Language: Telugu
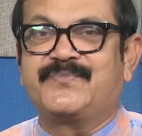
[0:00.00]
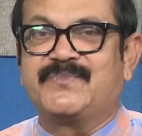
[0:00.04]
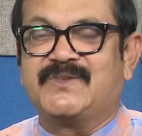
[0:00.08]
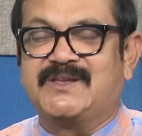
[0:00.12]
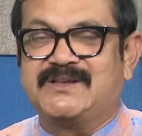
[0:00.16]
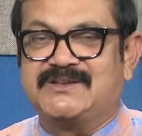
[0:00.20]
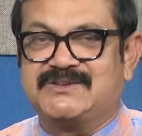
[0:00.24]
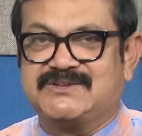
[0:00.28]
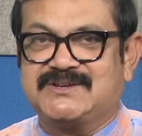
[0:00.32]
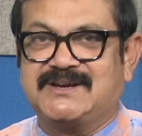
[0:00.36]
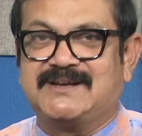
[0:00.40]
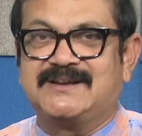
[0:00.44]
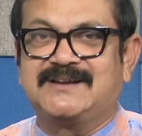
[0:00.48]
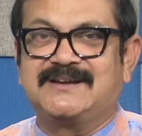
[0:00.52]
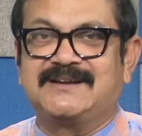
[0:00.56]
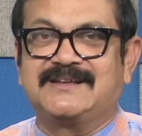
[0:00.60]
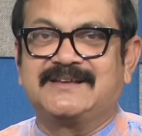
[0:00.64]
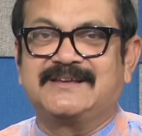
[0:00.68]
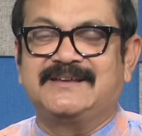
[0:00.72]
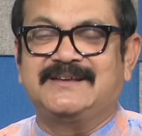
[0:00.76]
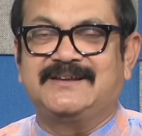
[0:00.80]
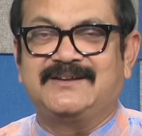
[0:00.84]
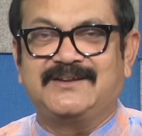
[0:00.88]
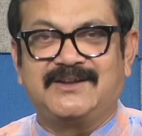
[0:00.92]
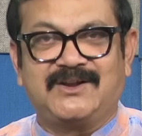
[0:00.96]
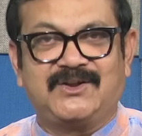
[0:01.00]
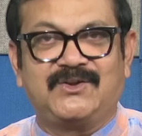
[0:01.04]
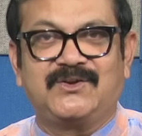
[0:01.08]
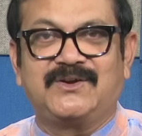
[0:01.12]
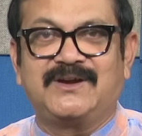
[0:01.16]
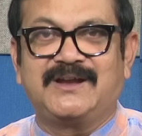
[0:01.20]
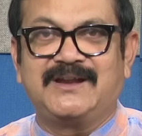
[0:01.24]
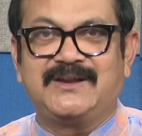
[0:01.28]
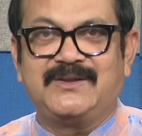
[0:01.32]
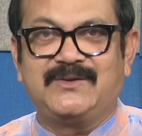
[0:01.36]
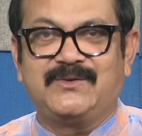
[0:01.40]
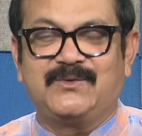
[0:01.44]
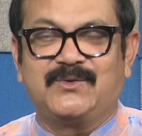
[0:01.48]
ఈ ఛానల్కి నన్ను
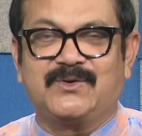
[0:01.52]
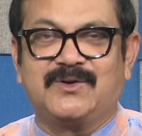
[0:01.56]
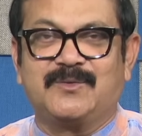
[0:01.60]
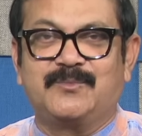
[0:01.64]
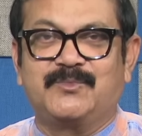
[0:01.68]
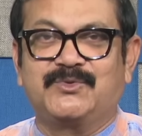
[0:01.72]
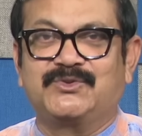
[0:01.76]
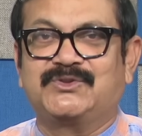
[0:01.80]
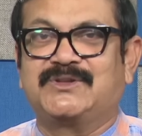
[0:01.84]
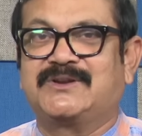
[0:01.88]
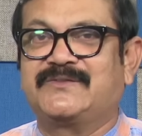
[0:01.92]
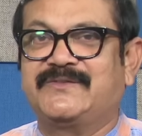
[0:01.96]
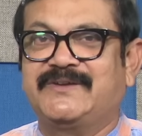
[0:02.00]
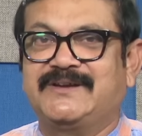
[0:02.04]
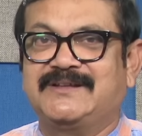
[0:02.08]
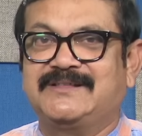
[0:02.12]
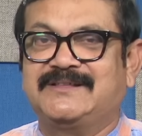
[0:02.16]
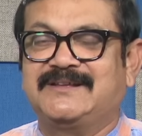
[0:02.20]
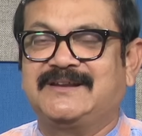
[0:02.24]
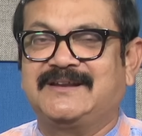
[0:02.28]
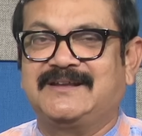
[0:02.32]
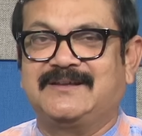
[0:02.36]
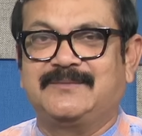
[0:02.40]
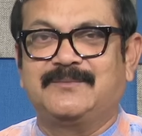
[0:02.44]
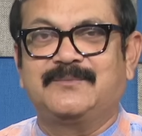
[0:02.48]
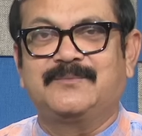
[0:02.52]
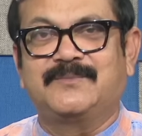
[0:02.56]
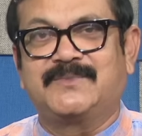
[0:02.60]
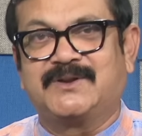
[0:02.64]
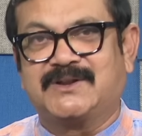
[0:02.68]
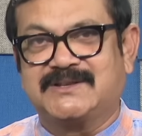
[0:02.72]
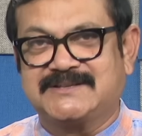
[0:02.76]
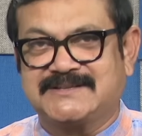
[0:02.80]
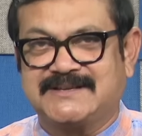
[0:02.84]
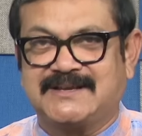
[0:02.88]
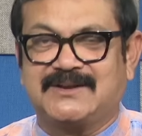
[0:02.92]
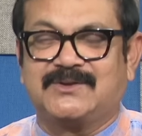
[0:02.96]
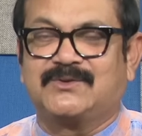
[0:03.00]
కానీ ఒక ముద్ర వేయద్దని
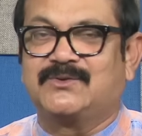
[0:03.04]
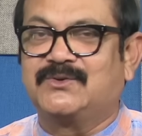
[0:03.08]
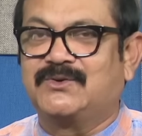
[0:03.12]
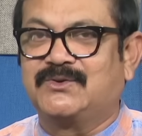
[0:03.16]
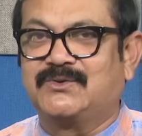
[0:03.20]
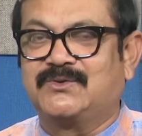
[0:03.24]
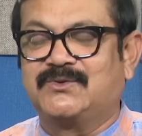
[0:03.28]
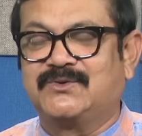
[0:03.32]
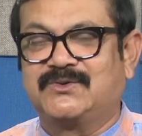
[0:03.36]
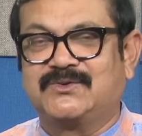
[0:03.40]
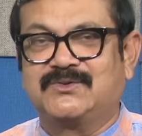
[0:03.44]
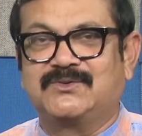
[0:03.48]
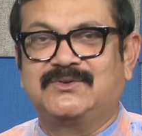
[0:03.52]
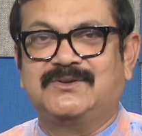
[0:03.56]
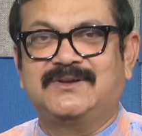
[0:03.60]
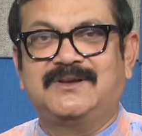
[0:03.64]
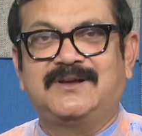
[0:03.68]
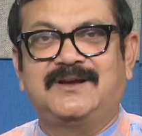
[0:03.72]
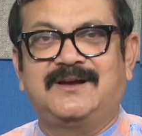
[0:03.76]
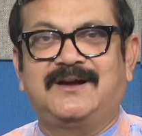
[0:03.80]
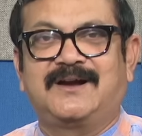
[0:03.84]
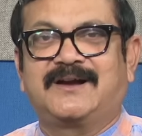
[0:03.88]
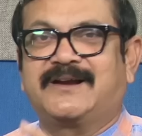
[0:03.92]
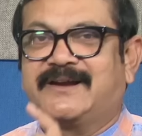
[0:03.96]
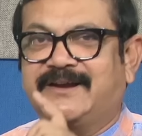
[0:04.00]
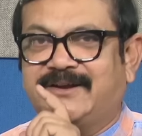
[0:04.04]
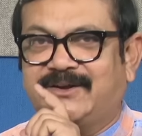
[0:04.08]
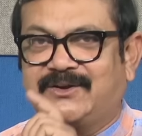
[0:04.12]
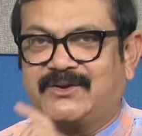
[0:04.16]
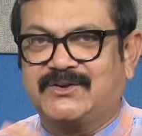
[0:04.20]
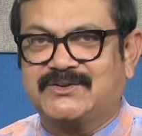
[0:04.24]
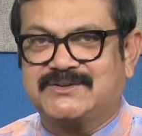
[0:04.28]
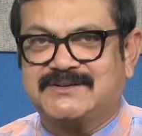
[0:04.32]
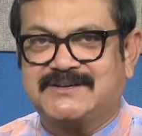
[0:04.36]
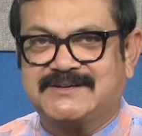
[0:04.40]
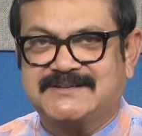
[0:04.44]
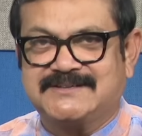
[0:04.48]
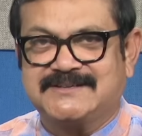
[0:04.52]
మరోసారి కోరుకుంటూ అక్క ఇంట్రో
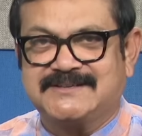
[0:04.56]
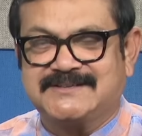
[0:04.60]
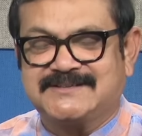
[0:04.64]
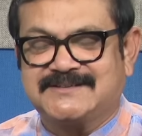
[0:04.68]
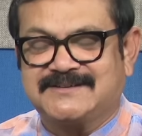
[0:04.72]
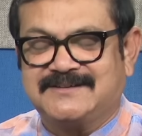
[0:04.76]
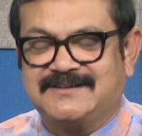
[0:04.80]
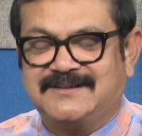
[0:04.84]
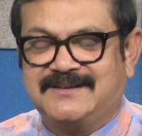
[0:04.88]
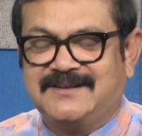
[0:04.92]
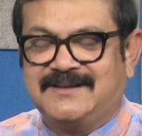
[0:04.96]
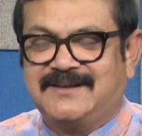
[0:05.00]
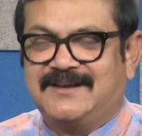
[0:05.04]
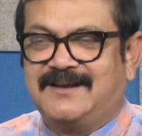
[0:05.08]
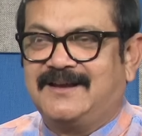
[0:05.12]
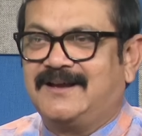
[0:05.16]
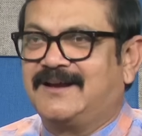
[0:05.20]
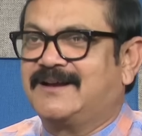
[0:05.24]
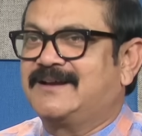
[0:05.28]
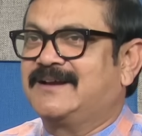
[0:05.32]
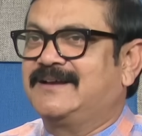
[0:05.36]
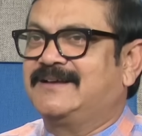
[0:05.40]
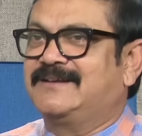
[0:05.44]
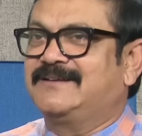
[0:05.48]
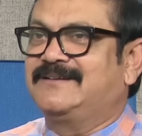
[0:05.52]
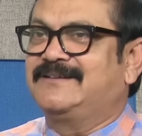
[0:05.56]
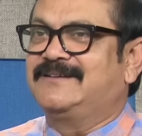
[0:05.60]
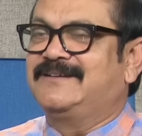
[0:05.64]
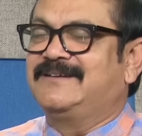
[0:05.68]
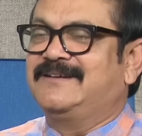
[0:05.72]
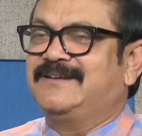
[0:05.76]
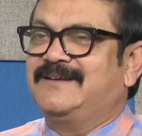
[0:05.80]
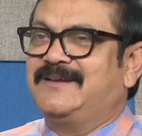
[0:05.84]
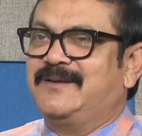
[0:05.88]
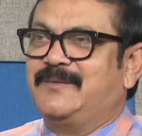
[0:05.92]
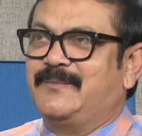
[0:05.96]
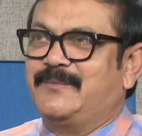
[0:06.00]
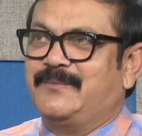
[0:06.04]
స్టార్ట్ చేస్తున్నాను అక్క
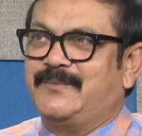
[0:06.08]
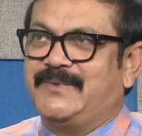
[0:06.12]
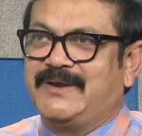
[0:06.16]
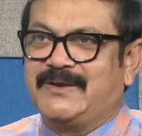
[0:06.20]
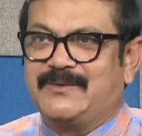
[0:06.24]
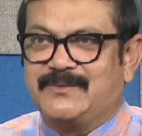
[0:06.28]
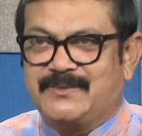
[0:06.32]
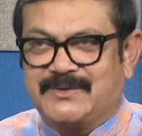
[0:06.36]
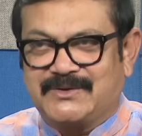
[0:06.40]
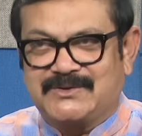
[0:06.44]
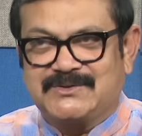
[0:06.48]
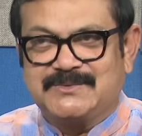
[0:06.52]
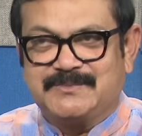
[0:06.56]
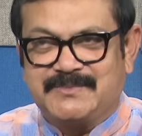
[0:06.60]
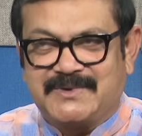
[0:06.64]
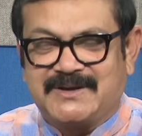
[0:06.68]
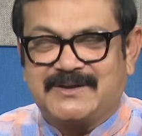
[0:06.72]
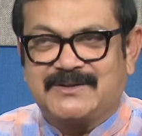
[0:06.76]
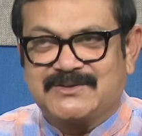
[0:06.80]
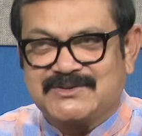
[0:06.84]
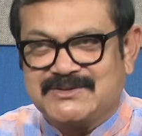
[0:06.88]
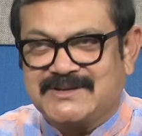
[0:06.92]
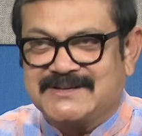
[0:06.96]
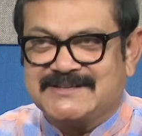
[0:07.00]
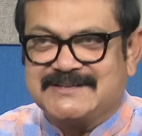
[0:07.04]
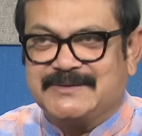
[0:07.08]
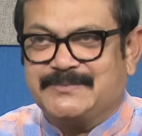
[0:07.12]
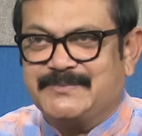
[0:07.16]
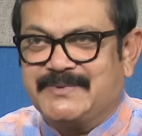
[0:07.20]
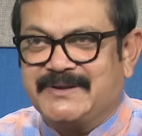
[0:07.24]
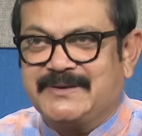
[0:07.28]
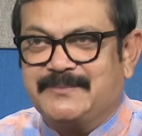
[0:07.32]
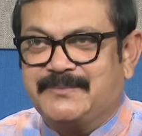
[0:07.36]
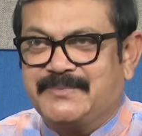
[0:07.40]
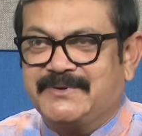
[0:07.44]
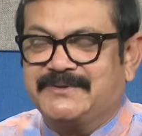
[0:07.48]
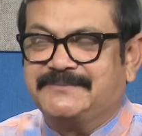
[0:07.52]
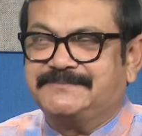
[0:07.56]
మీకు ఒక మరోసారి చెప్పాను ఇప్పుడు